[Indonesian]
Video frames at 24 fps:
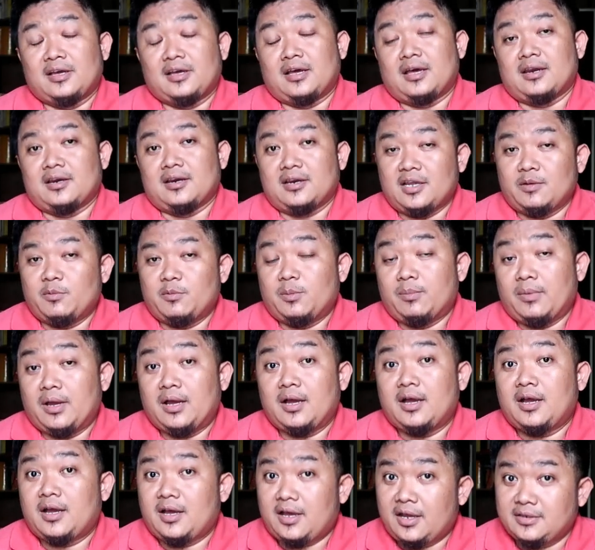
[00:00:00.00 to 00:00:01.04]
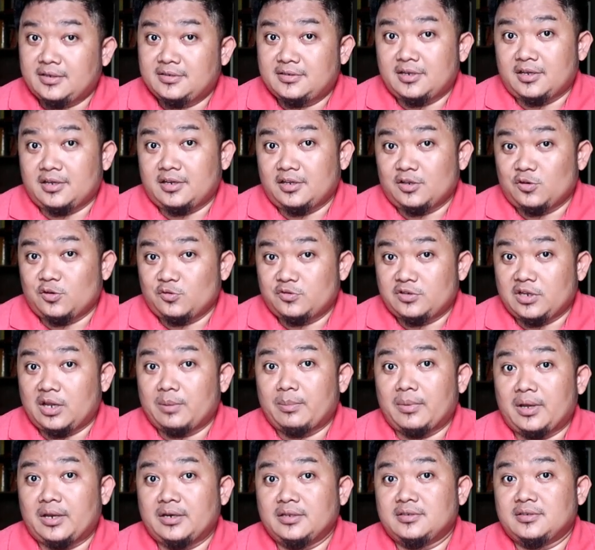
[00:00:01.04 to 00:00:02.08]
karena memang khas dari
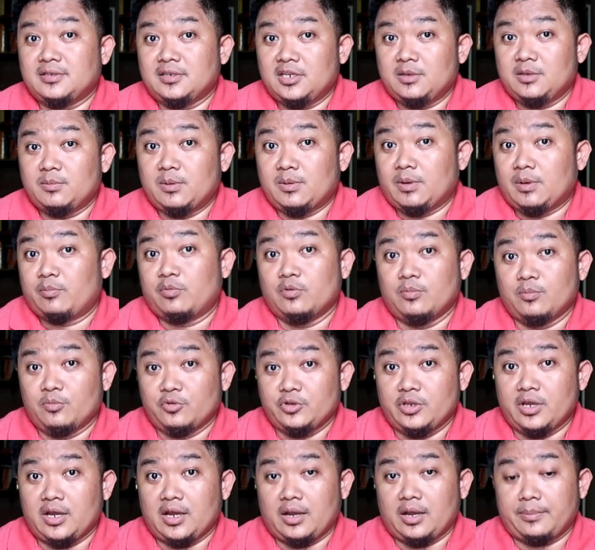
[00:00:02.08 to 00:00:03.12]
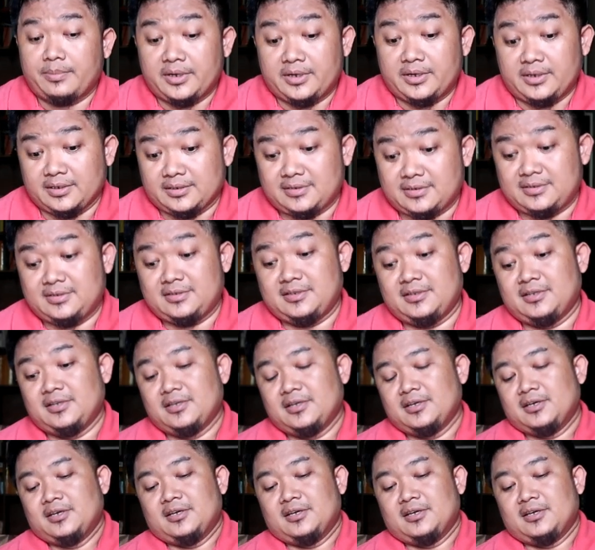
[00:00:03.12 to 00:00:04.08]
rujak manis ini memang bumbunya nggak pedes.